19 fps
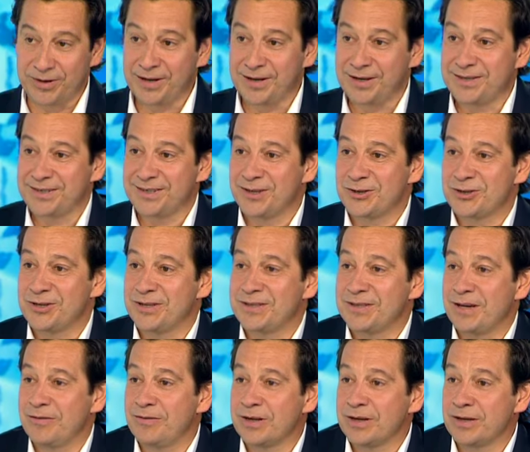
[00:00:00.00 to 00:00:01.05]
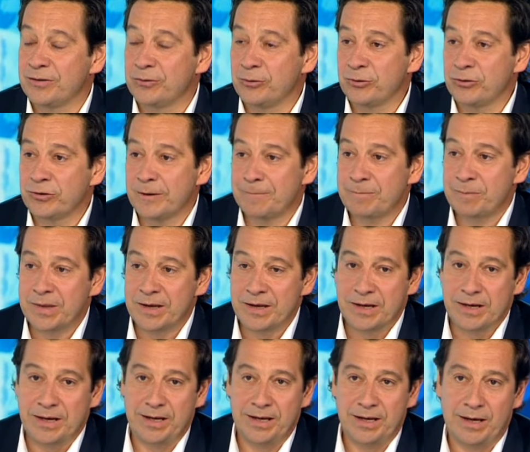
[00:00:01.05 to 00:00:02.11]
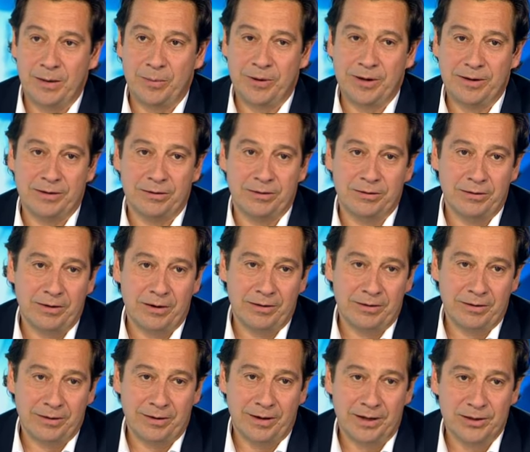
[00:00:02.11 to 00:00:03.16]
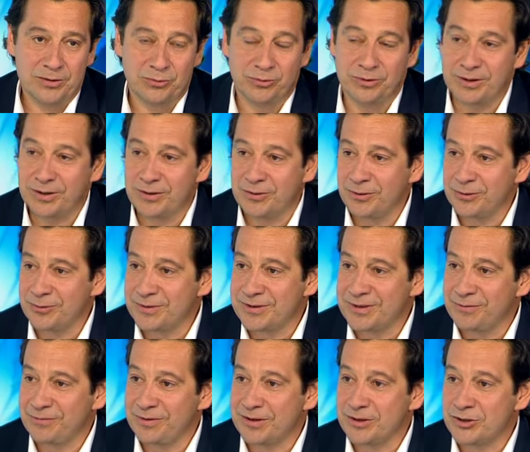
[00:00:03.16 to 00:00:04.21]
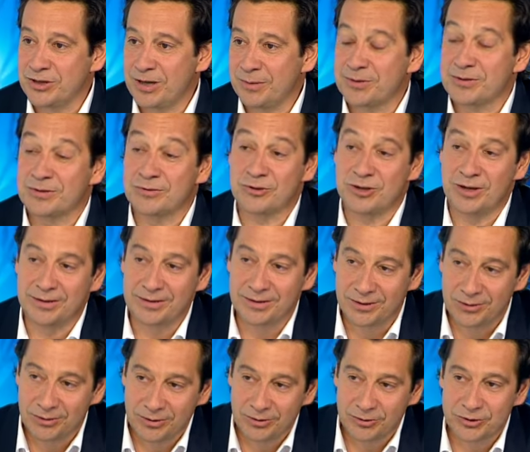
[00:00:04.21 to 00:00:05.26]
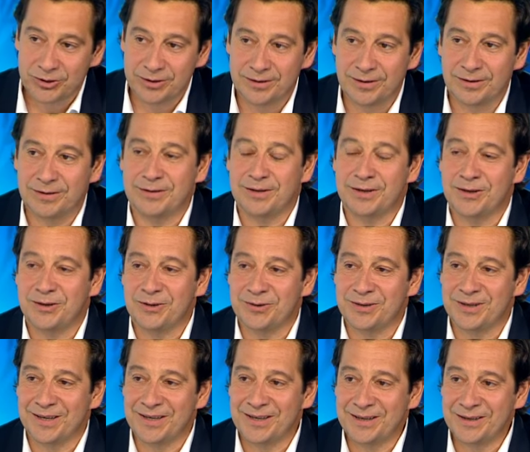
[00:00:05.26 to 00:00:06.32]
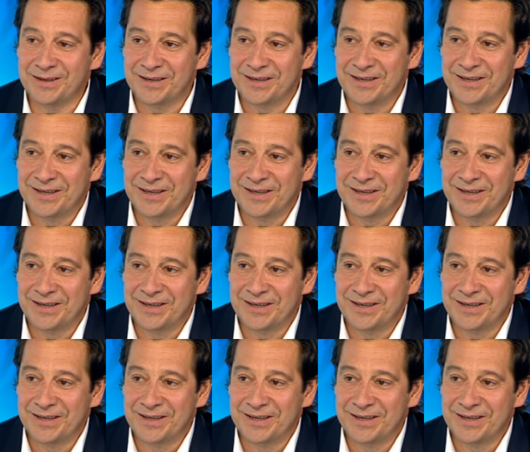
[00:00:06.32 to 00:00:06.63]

lier les sketchs les uns avec les autres. Et après, euh, grâce au décor de Stéphanie Jarre, parce que j'ai un décor, j'ai un écran derrière.